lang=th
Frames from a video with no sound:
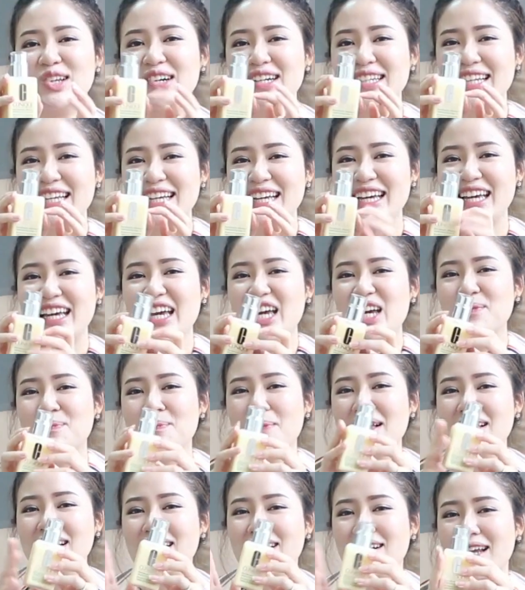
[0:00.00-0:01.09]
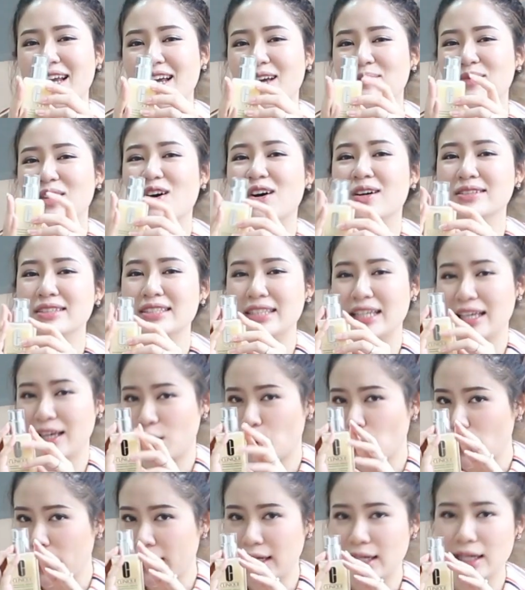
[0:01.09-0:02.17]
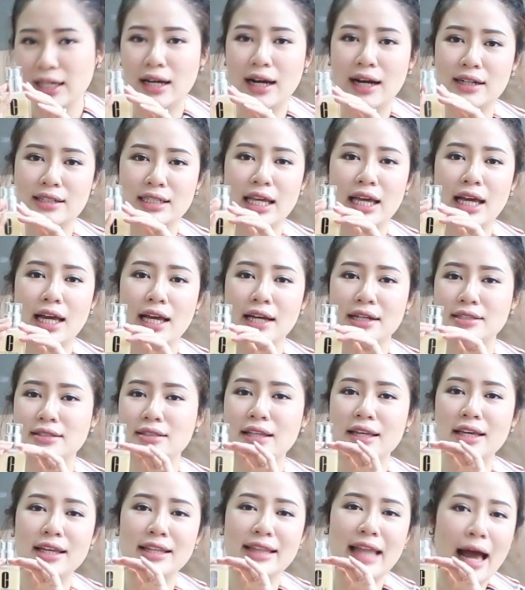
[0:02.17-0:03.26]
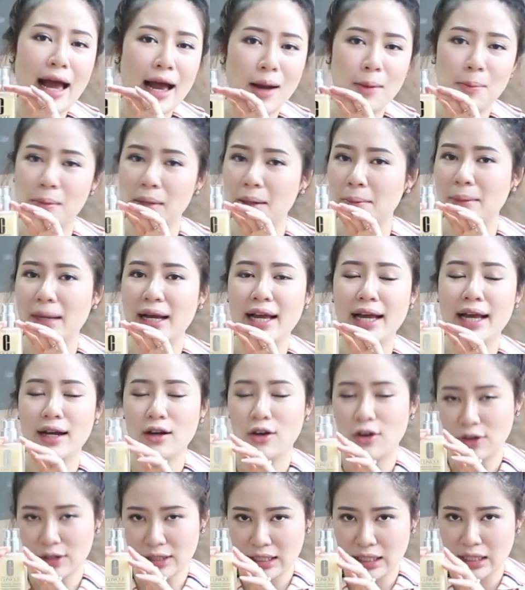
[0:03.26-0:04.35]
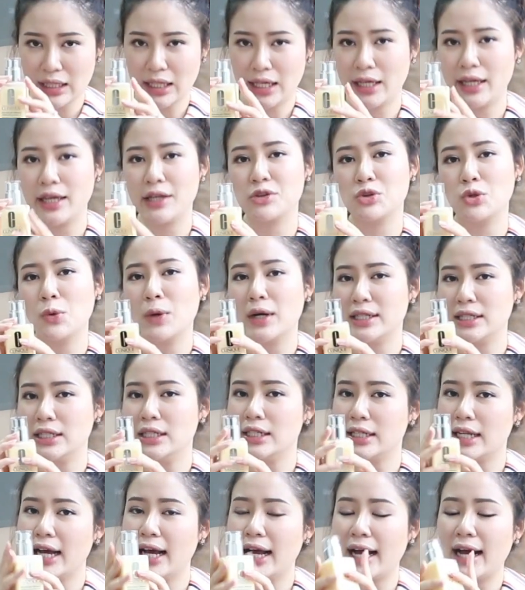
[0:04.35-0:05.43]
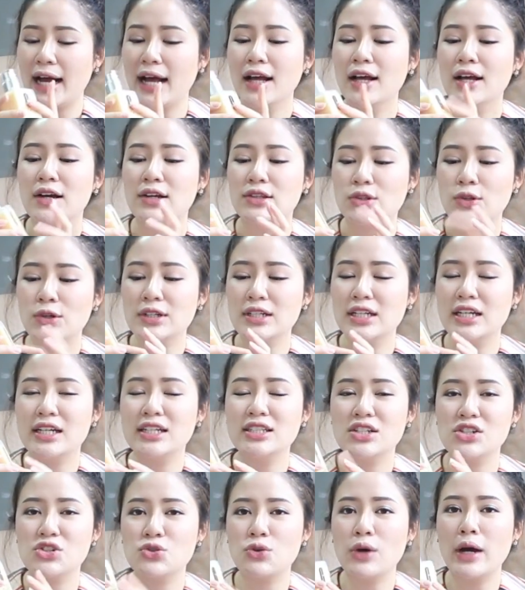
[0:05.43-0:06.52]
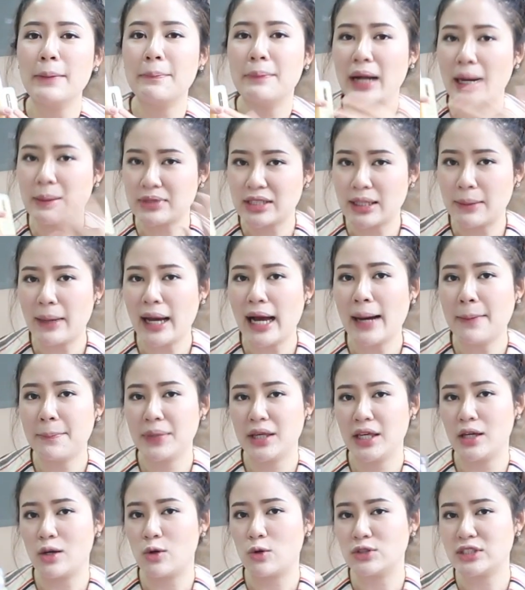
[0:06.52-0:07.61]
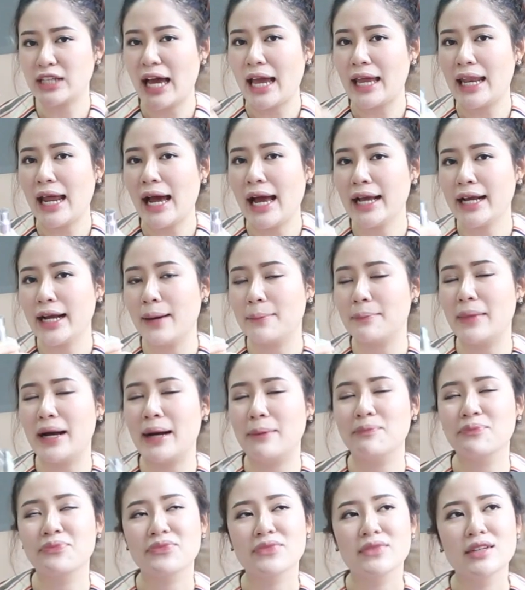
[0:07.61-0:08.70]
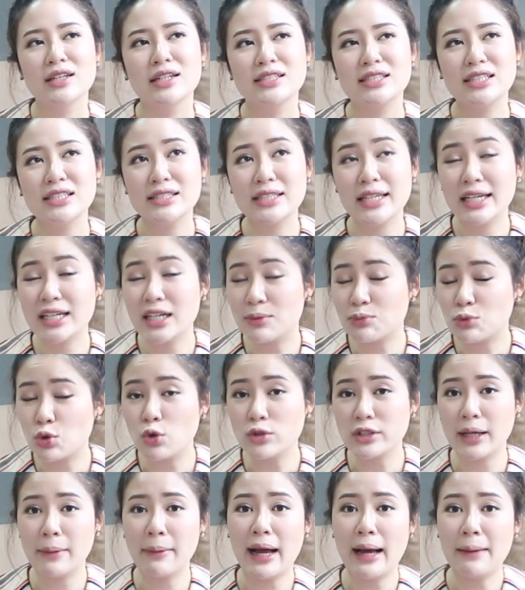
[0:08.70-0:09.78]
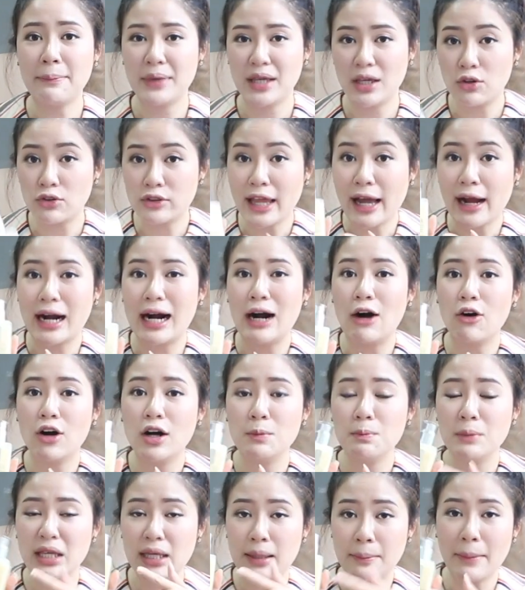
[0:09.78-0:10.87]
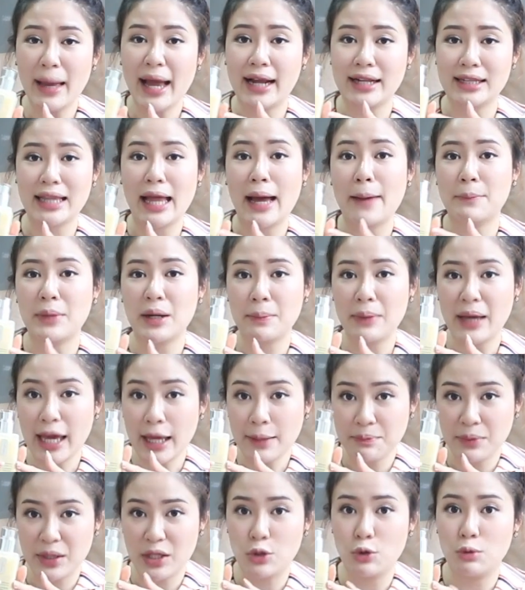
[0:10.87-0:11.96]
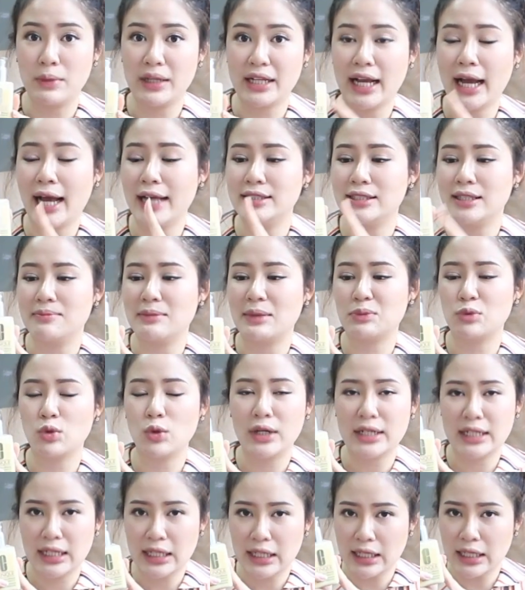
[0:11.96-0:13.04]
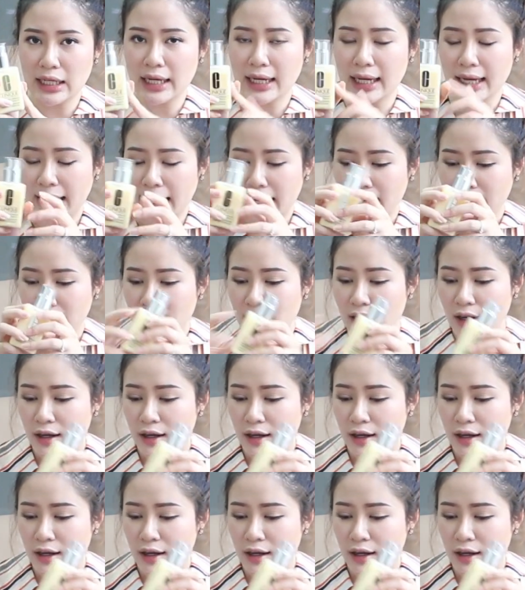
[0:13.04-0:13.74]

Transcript: ตัวนี้เป็นครีมน้องสีขวดเหลืองเนี่ยที่ดังมากๆของ Clinique อีกตัวหนึ่งนะคะตัวนี้จะช่วยปรับสภาพผิวใช้ได้กับแบบจริงๆกับทุกสภาพผิวแต่เขาก็มีแบ่งตามประเภทผิวเหมือนกันสำหรับตัวนี้นะคะ